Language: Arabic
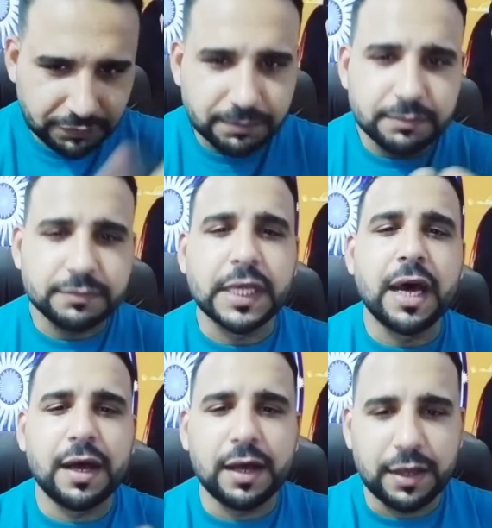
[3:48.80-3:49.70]

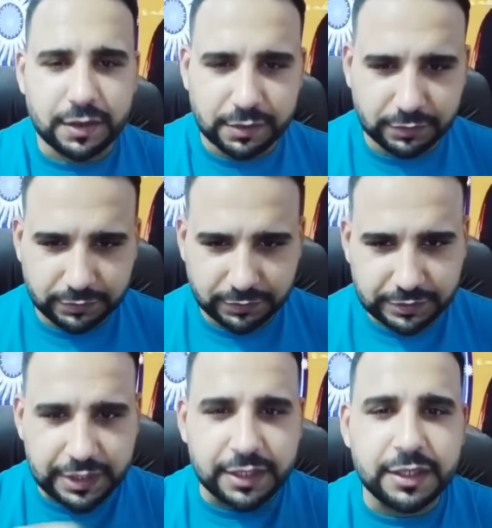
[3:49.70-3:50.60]
نار
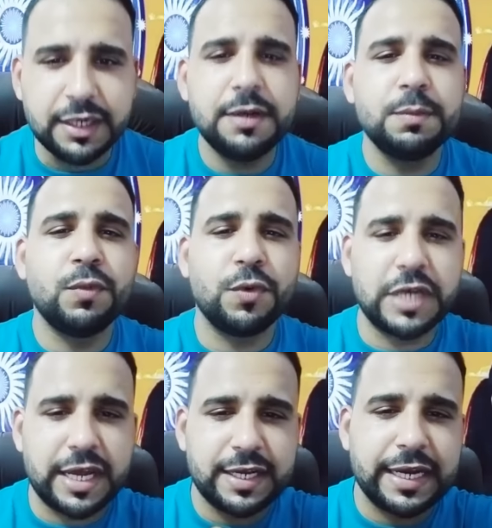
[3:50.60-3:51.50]
تنين
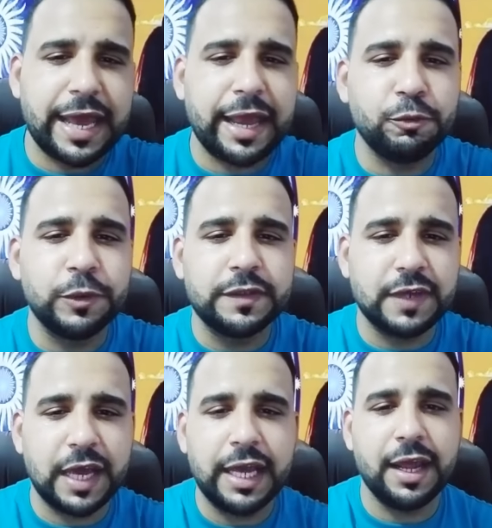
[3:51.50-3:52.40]
مجنح
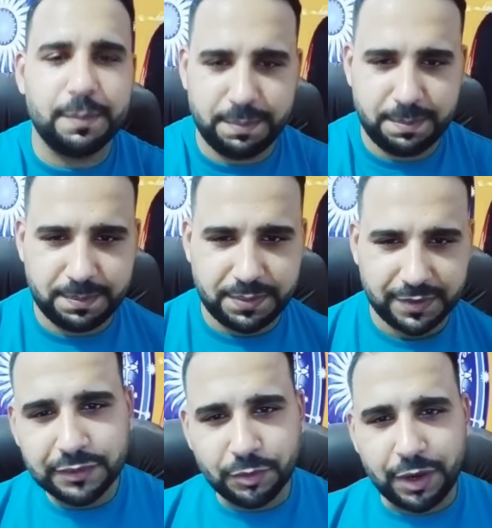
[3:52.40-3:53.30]
واتقلب
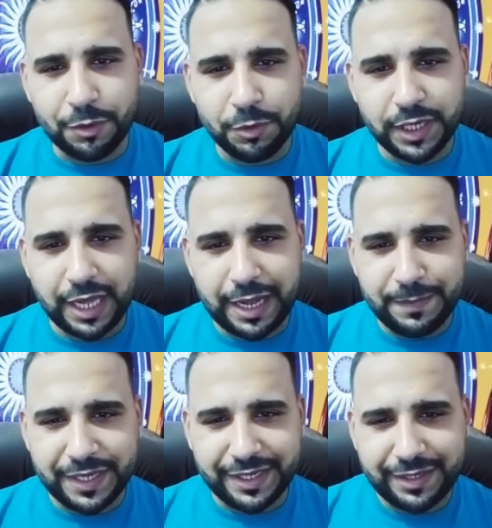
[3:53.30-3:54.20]

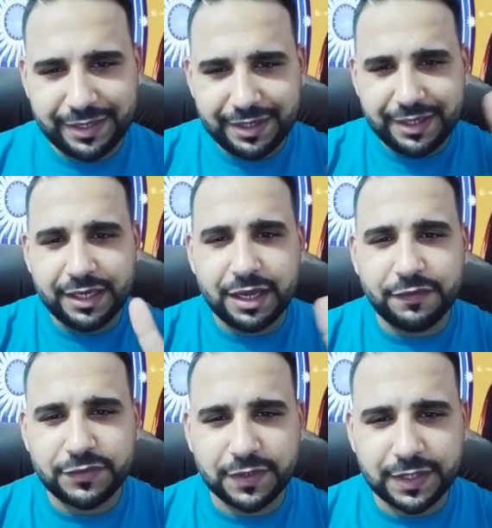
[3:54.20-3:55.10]
الحمل
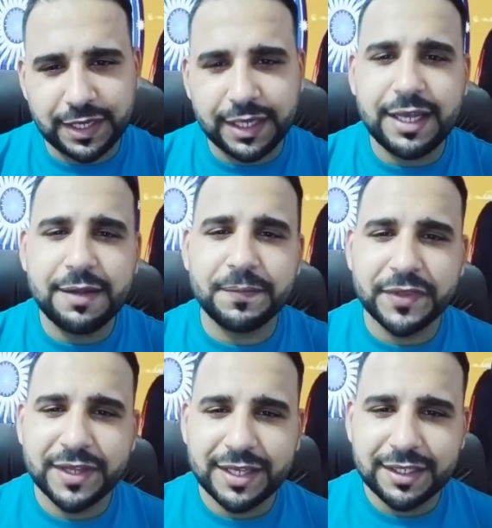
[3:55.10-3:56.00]
نفس الكلام
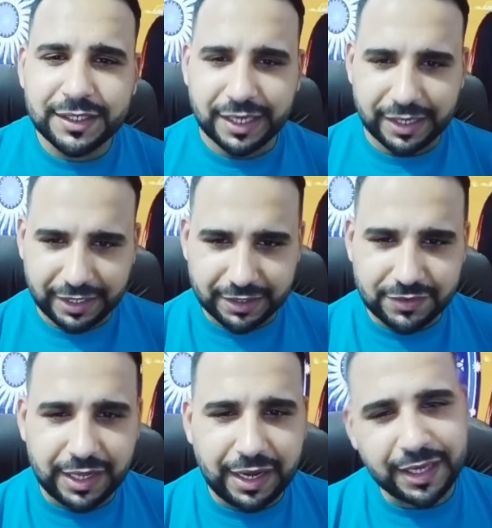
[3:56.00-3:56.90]
خليكي
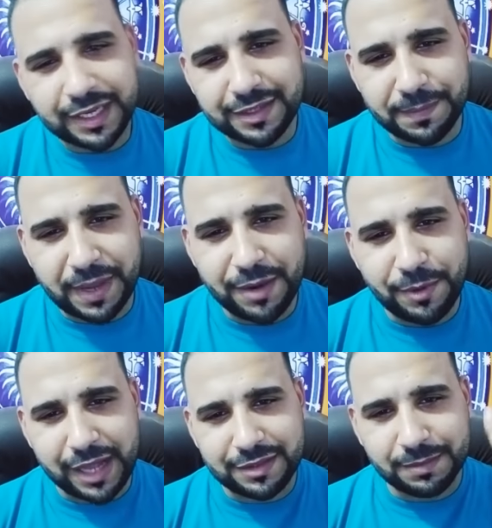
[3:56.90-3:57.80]
طالعه كده معاه
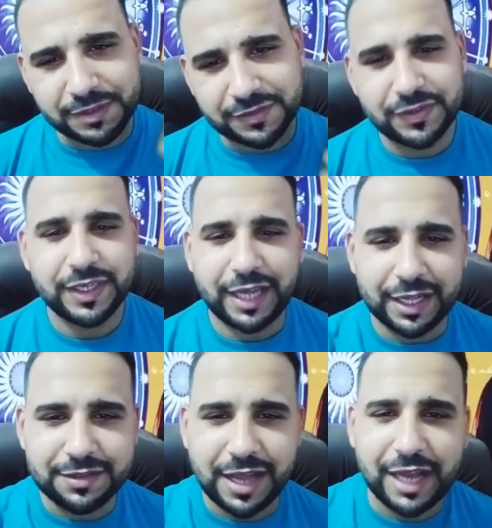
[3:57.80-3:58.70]
وحد بصلك
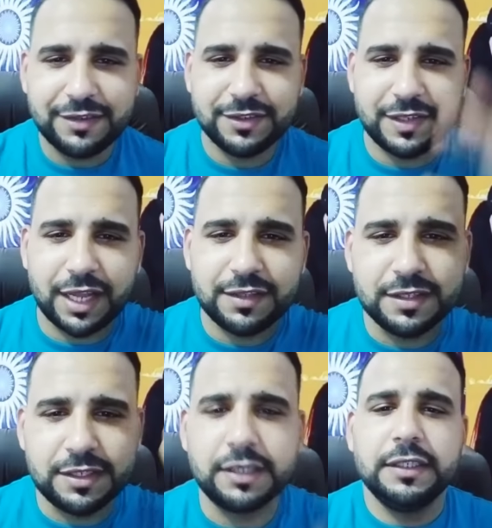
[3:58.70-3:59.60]
حد عكسك
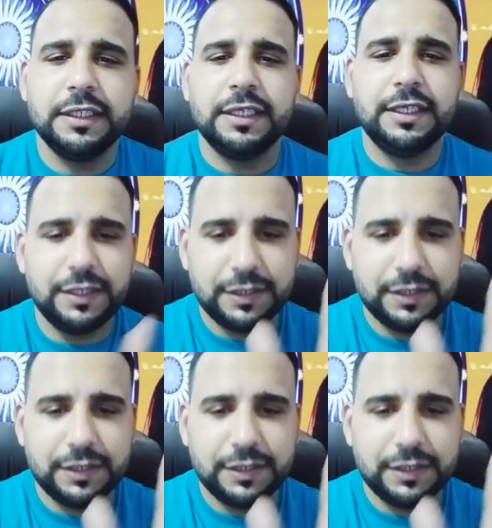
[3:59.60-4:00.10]
حد قال يا